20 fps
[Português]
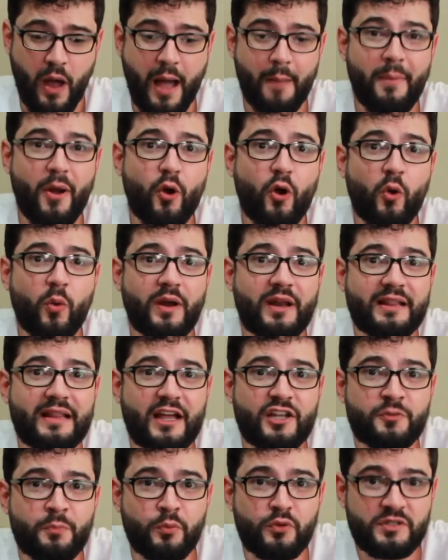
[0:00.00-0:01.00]
a maior
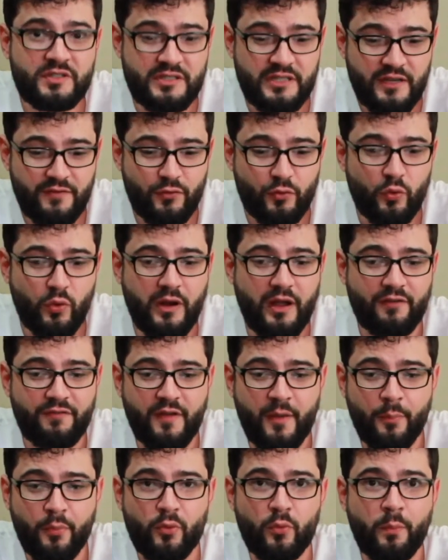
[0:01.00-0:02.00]
qualidade possível do
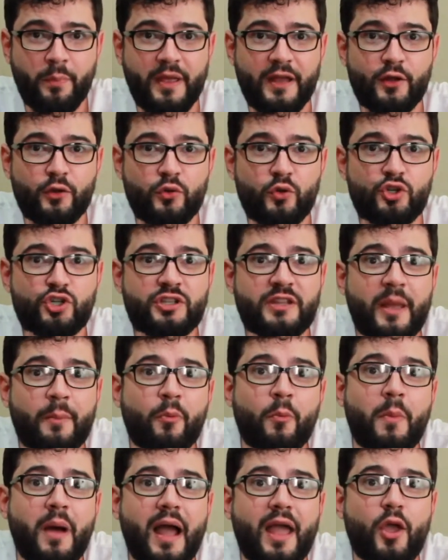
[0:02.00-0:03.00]
café por um período de
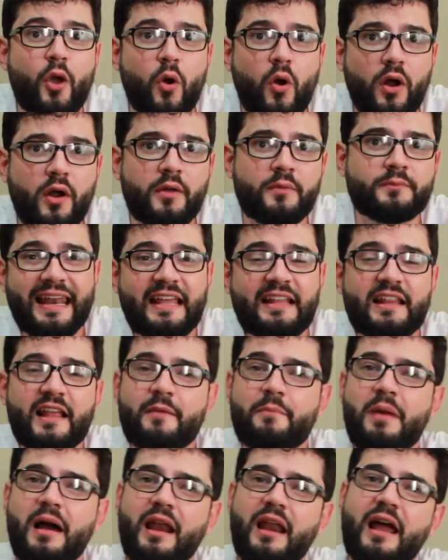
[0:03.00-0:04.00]
tempo maior. Além da
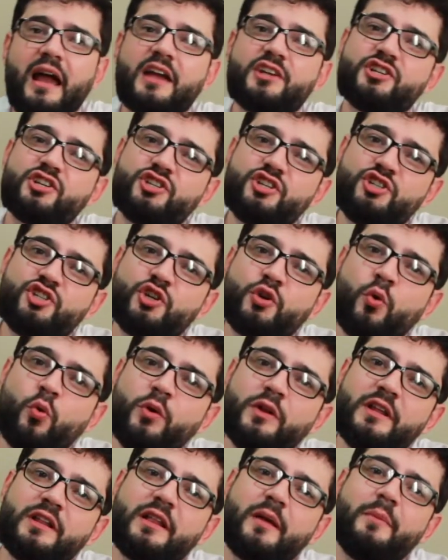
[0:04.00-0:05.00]
embalagem, a gente
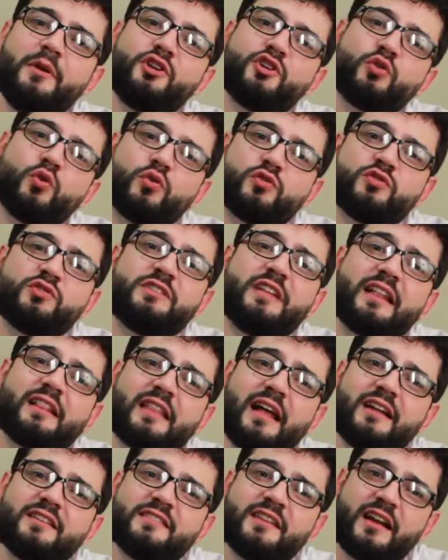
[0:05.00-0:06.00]
cuida também de todos os
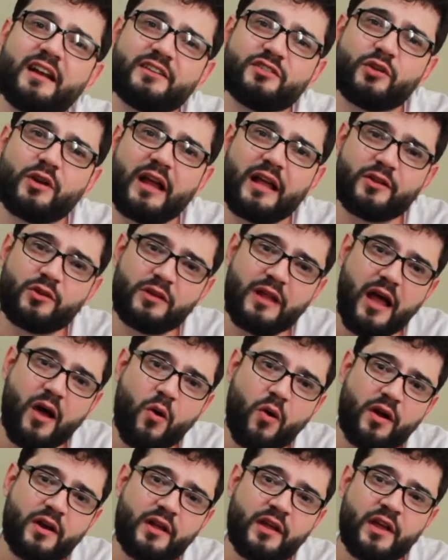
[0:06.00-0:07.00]
detalhes mais relacionado na
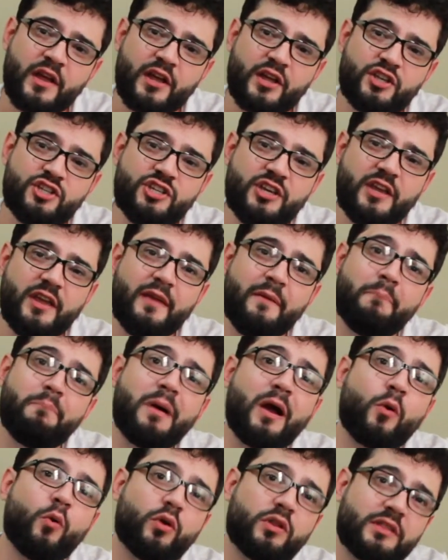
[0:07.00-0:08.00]
hora de
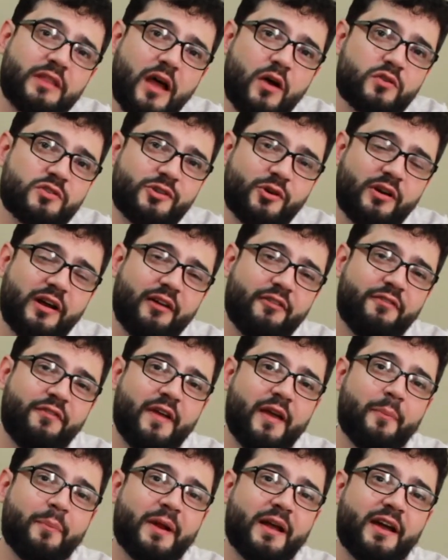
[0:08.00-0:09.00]
empacotar o seu
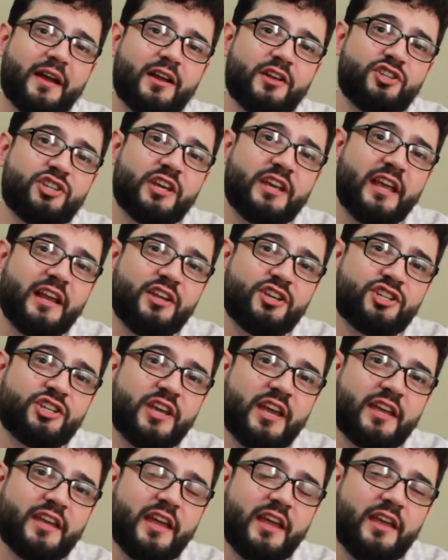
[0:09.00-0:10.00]
café para garantir que ele
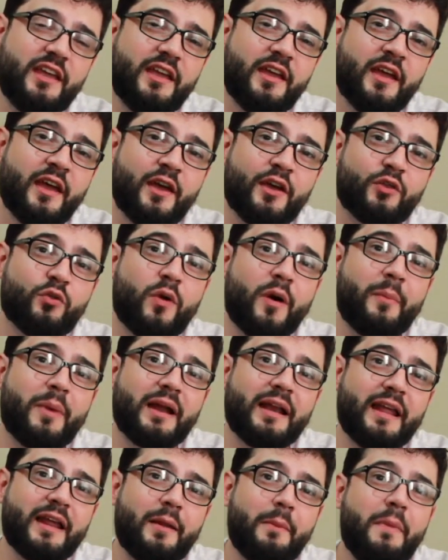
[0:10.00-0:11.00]
chegue aí de uma
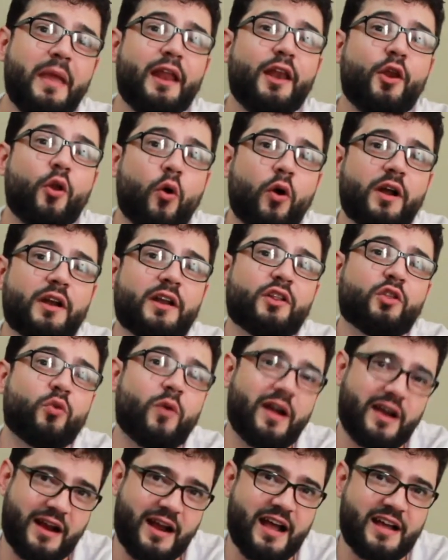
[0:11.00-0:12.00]
maneira melhor na
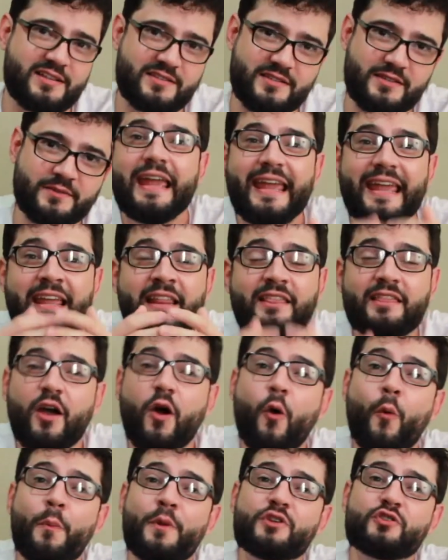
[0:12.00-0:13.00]
tua casa.
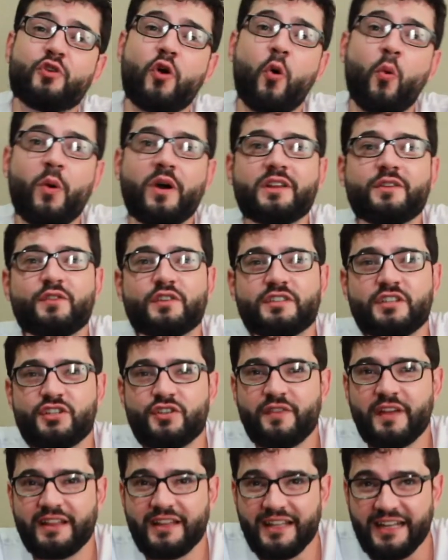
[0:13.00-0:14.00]
Então, pessoal, quando você
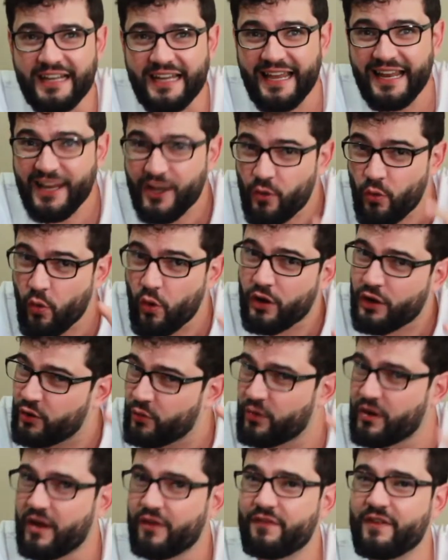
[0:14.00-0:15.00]
estiver dando aquele gole
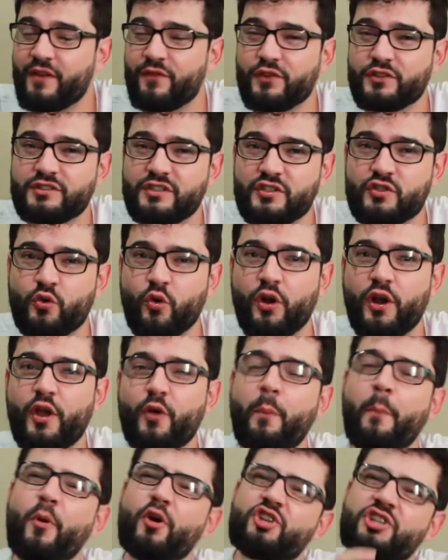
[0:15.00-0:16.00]
no café que você
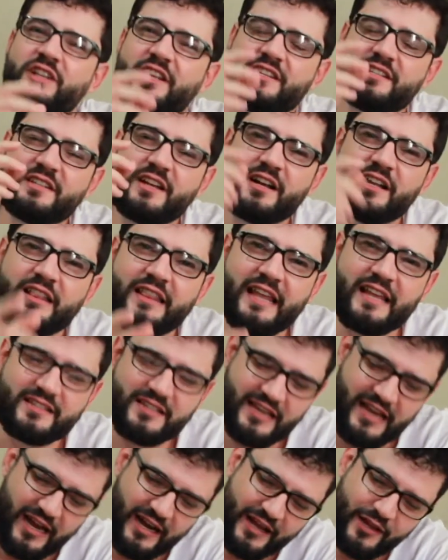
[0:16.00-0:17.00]
escolheu, pode ter
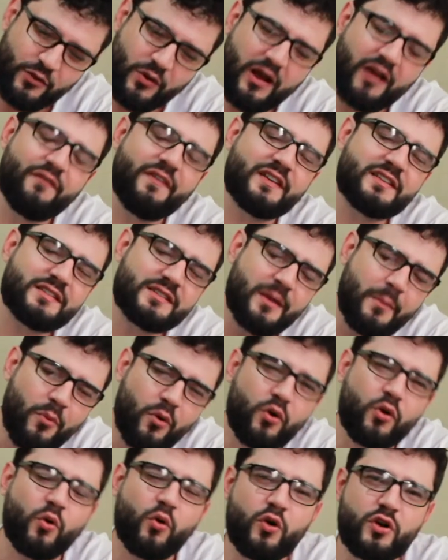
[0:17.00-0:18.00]
certeza que além do café
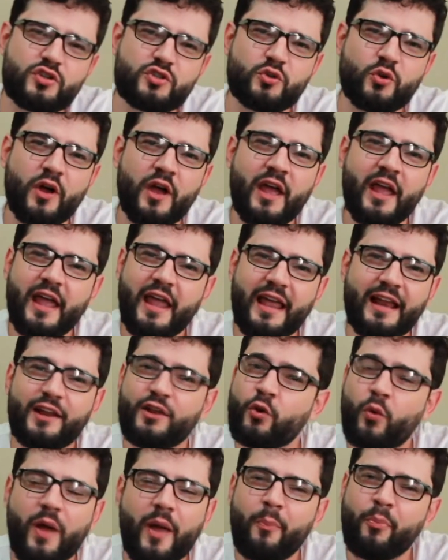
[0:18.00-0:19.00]
saboroso, ele
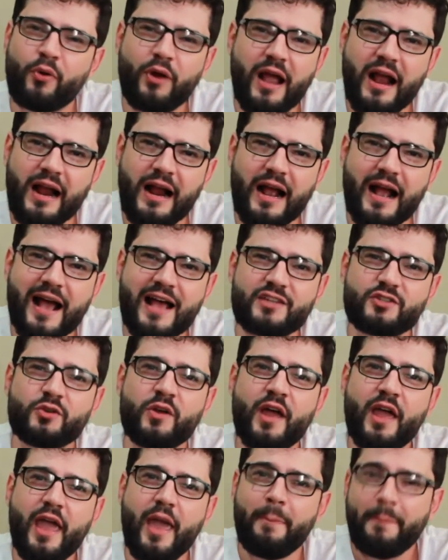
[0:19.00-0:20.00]
não é por acaso,
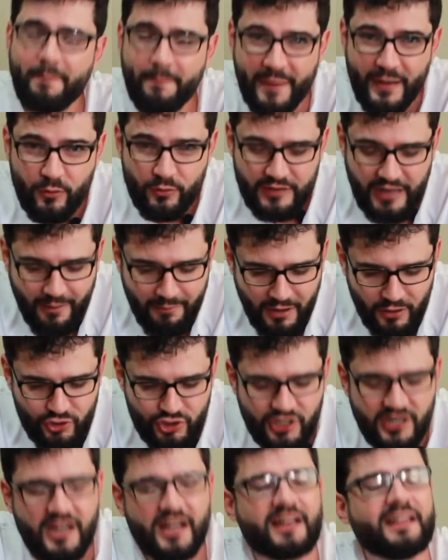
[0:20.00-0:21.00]
é pelo trabalho
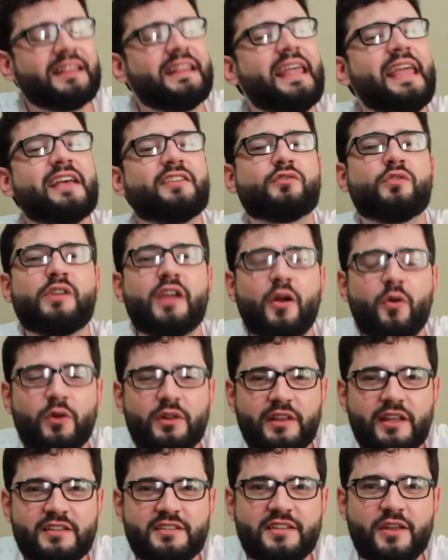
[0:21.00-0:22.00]
gigantesco que
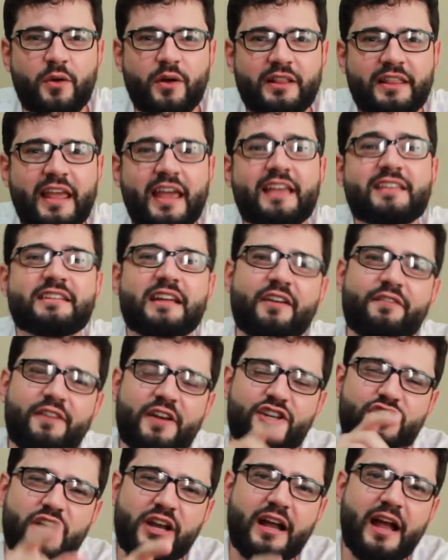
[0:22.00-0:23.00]
aconteceu até esse
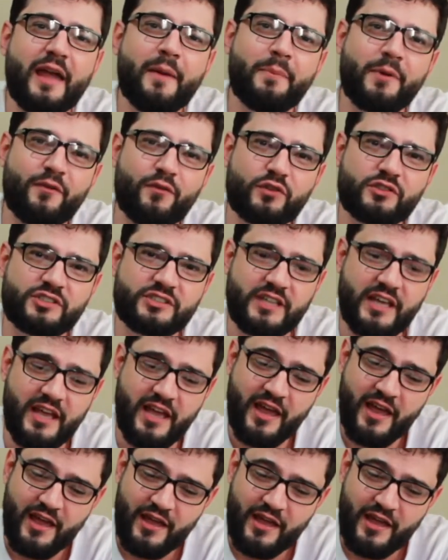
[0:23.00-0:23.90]
café chegar aí para você